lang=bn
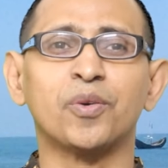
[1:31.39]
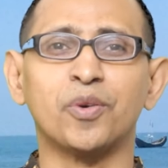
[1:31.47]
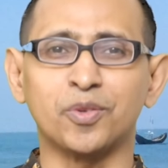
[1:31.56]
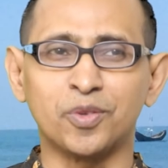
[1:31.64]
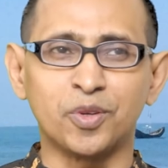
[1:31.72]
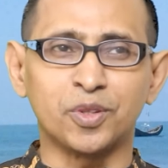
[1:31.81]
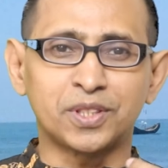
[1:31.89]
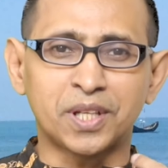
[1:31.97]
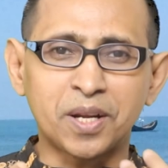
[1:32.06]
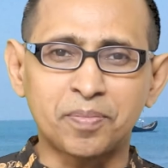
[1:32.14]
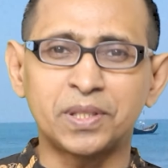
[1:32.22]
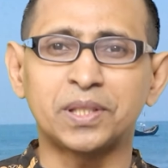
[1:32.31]
কোনগুলো
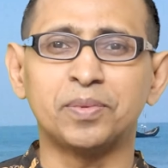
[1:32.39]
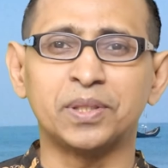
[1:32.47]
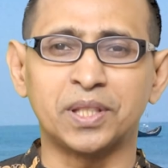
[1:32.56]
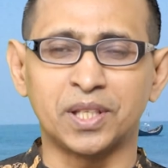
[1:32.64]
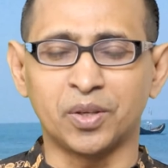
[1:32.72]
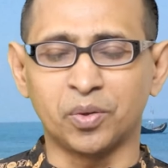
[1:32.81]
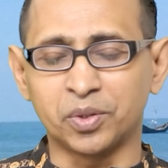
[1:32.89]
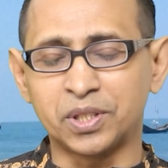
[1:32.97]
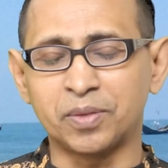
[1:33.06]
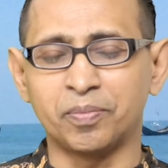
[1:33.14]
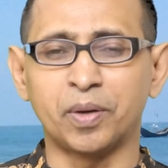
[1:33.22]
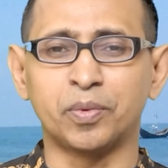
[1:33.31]
সারা পৃথিবীতে
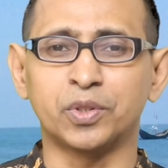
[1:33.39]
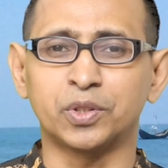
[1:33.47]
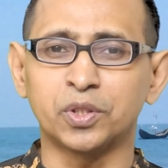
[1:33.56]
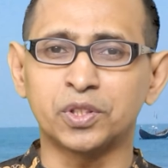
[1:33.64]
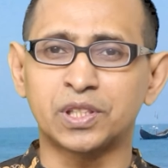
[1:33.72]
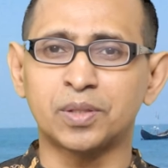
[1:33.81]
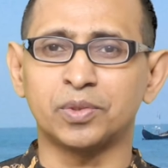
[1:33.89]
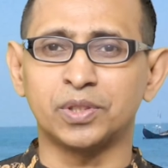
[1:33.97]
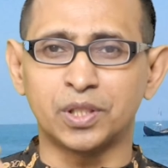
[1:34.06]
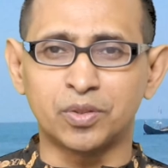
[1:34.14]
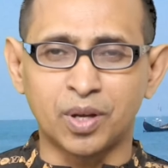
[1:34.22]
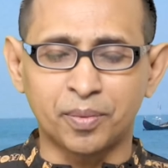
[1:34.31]
অধিক ব্যবহৃত হচ্ছে এবং
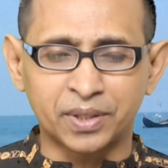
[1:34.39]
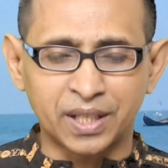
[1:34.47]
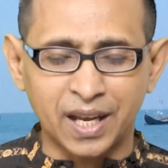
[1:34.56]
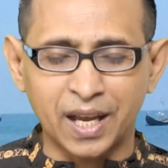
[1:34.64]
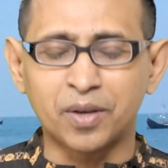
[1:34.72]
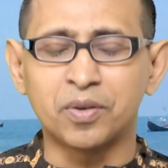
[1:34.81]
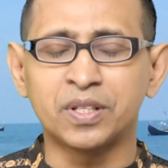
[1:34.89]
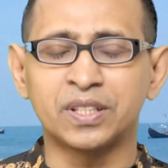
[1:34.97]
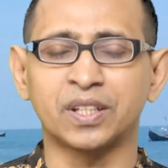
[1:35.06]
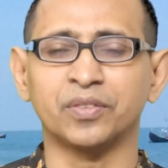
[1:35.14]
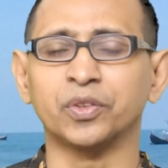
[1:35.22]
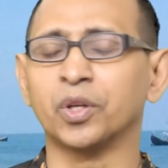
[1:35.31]
যেগুলো আমাদের এখনই
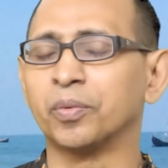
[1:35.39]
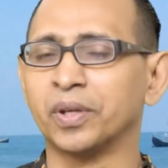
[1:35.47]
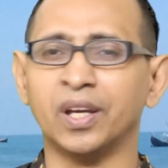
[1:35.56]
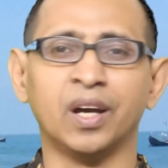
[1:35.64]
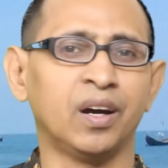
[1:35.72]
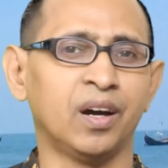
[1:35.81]
জানতে হবে